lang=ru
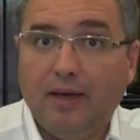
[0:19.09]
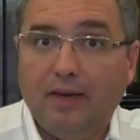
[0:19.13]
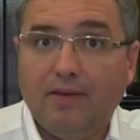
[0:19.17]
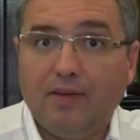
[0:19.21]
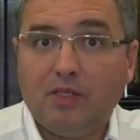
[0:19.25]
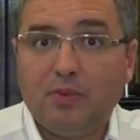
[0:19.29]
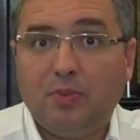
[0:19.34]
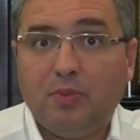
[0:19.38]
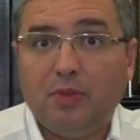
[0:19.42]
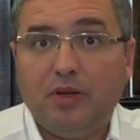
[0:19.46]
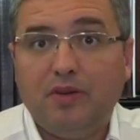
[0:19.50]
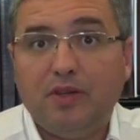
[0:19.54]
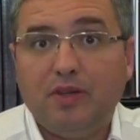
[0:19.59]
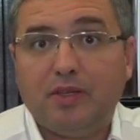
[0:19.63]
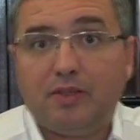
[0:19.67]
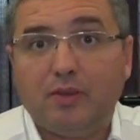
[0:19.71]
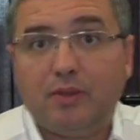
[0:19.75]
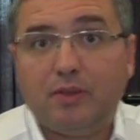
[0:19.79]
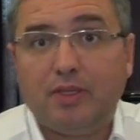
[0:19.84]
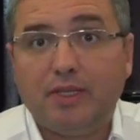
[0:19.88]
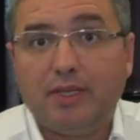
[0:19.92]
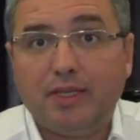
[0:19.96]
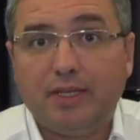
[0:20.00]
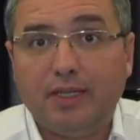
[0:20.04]
Я вас
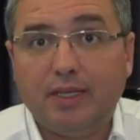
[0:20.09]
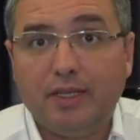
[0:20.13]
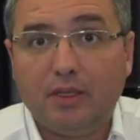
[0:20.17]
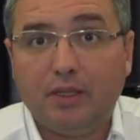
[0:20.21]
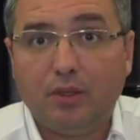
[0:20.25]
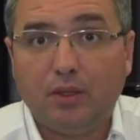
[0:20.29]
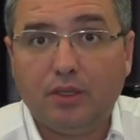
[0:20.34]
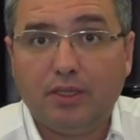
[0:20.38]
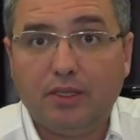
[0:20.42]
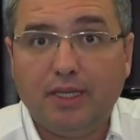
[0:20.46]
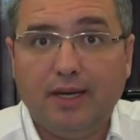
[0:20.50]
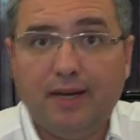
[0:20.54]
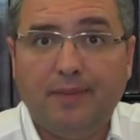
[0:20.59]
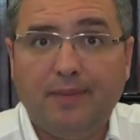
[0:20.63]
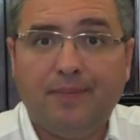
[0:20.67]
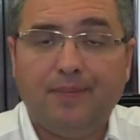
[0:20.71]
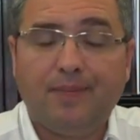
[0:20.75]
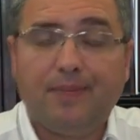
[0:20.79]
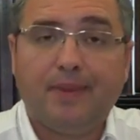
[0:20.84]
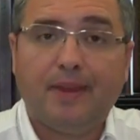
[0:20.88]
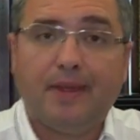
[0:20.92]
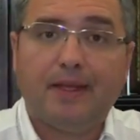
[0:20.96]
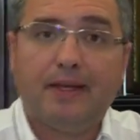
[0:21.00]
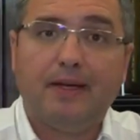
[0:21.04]
приветствую, дорогие друзья.
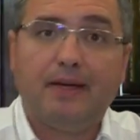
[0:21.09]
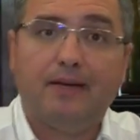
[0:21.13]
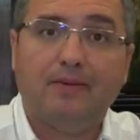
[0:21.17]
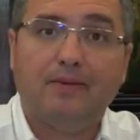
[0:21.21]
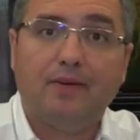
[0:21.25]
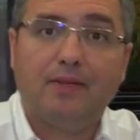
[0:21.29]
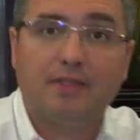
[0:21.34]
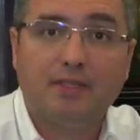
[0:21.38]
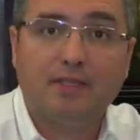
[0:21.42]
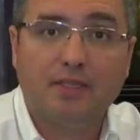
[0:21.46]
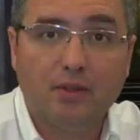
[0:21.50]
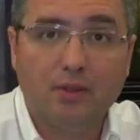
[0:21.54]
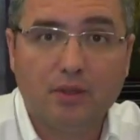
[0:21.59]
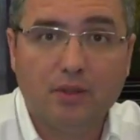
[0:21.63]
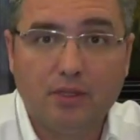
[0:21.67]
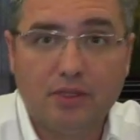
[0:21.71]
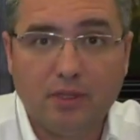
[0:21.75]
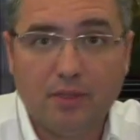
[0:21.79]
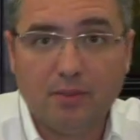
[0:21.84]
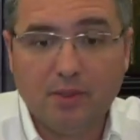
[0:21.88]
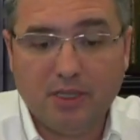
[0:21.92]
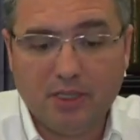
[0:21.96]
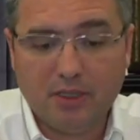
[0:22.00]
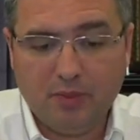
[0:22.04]
Васалут
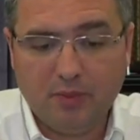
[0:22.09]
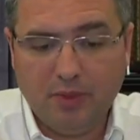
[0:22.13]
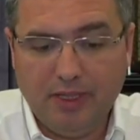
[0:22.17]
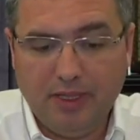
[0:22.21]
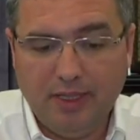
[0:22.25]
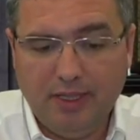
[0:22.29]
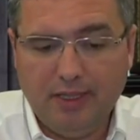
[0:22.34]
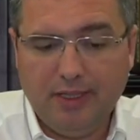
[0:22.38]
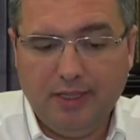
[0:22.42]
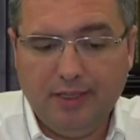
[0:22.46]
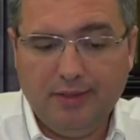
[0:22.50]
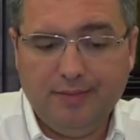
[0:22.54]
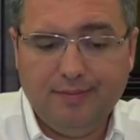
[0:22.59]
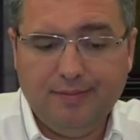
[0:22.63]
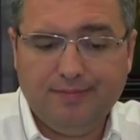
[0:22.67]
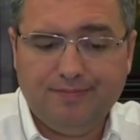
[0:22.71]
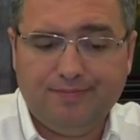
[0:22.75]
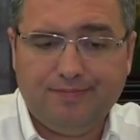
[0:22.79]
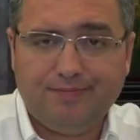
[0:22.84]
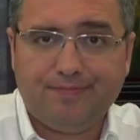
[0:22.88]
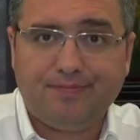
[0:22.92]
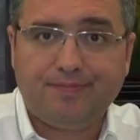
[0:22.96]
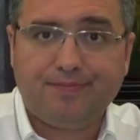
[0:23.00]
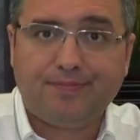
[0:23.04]
Стимас Приедень.
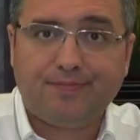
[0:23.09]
